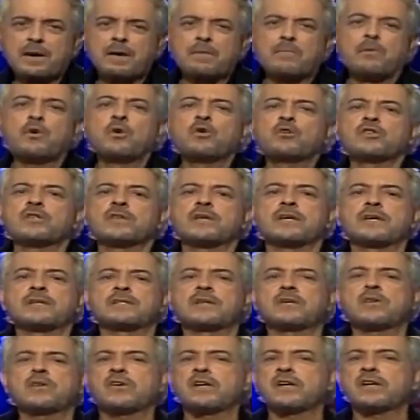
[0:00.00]
Almonte.
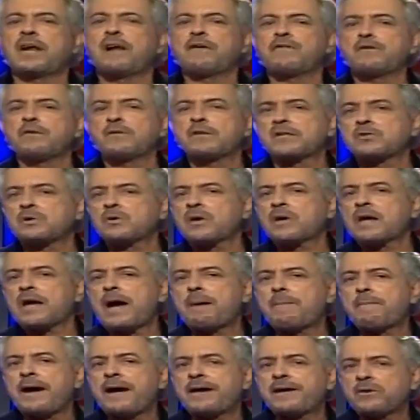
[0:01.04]
Señores, y la Fundación
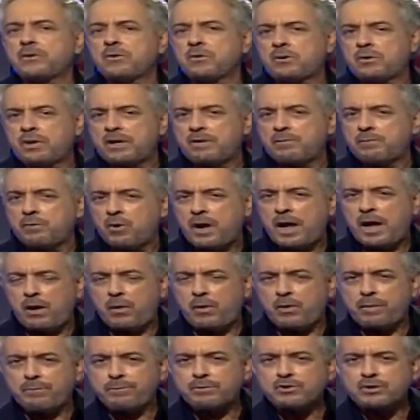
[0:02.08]
Camaño en Bonao
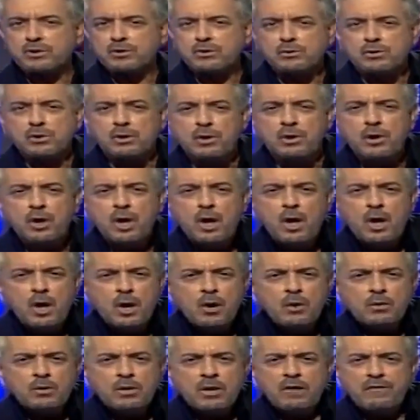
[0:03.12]
depositó
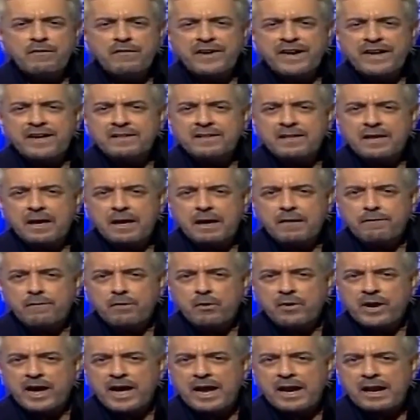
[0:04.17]
una ofrenda
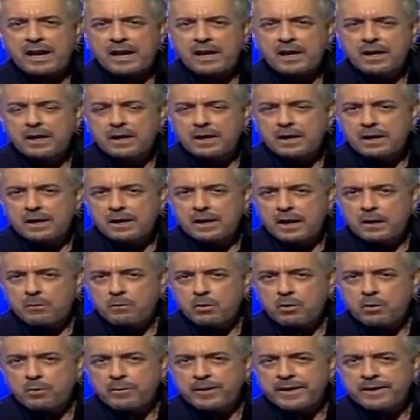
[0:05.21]
floral en el
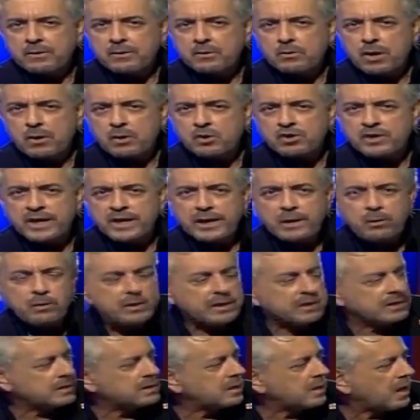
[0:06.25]
monumento a los
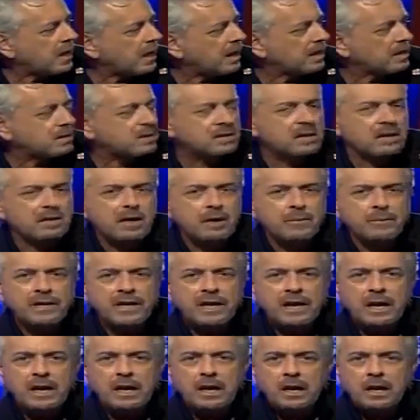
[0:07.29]
héroes de la gesta de
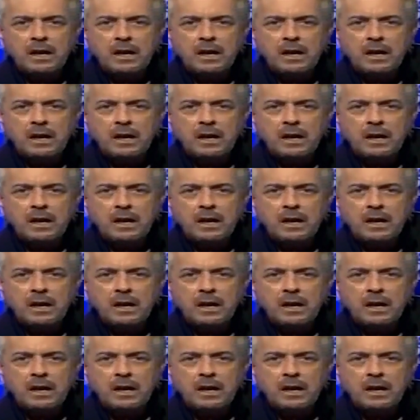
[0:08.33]
abril,